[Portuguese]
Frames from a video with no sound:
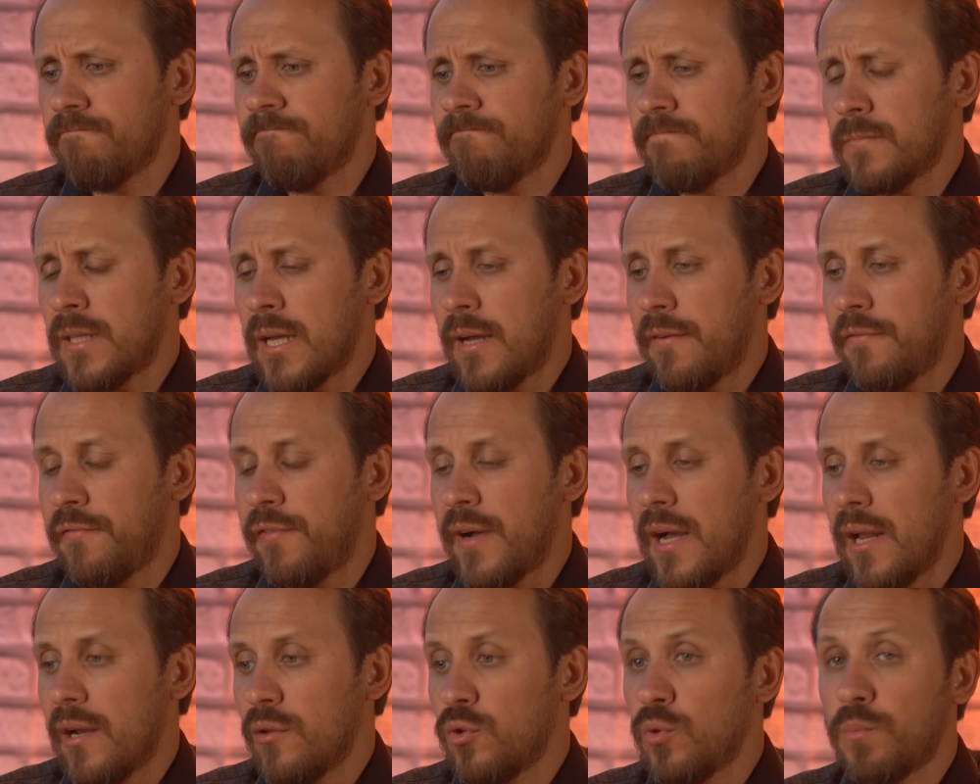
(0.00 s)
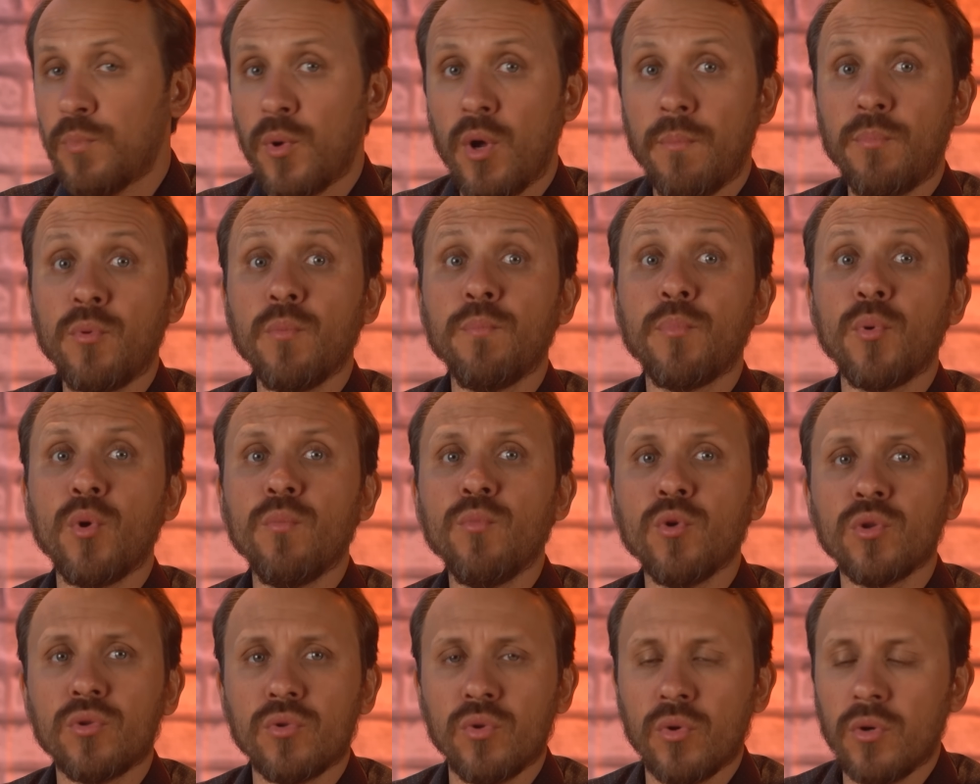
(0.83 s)
da fala do próprio
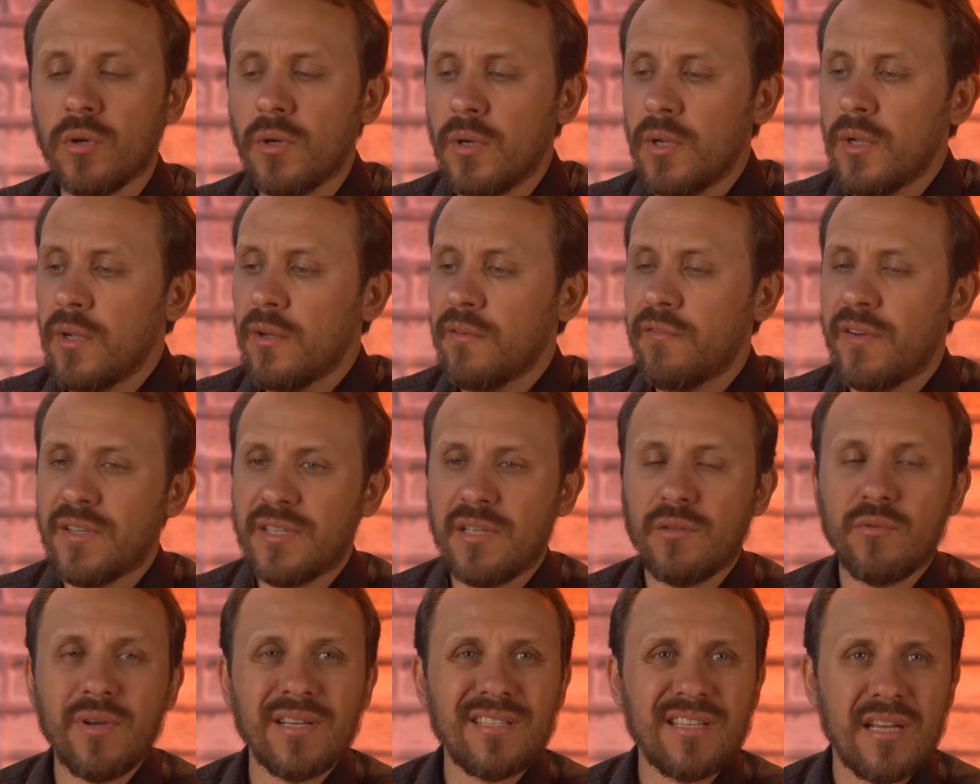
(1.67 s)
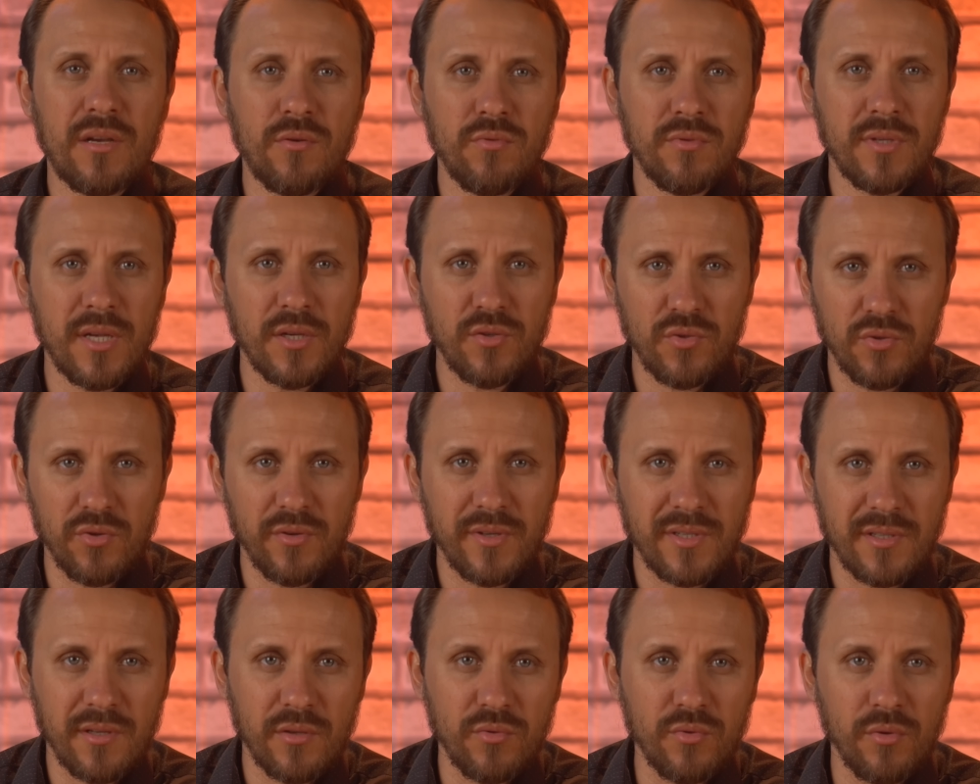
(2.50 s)
promotor fazendo as
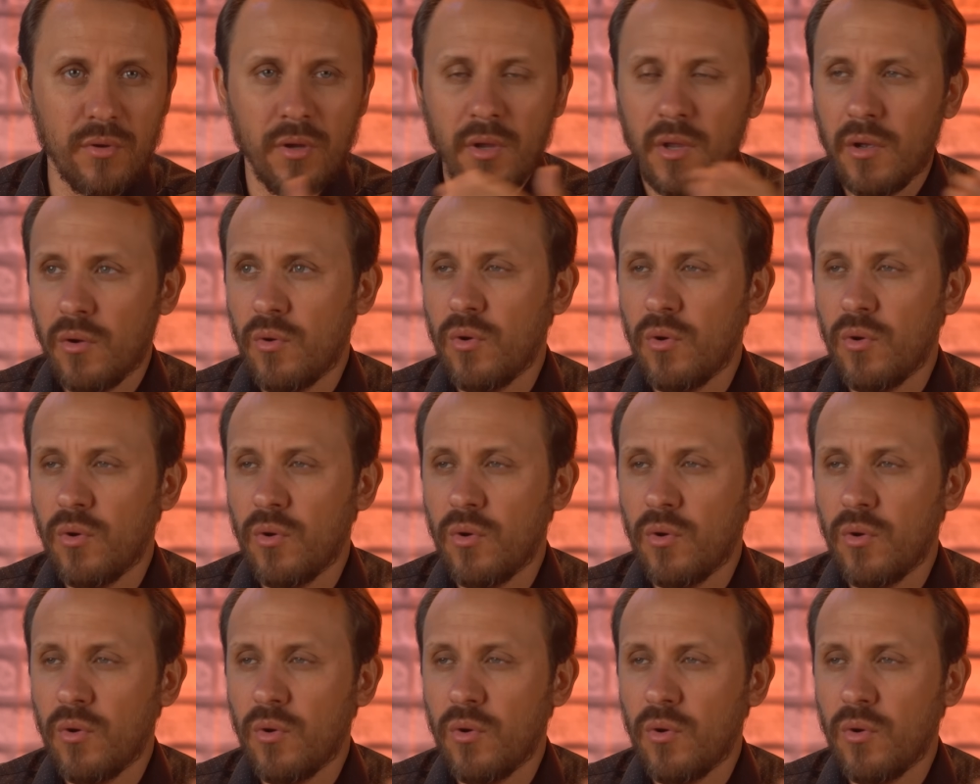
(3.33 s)
acusações né, do,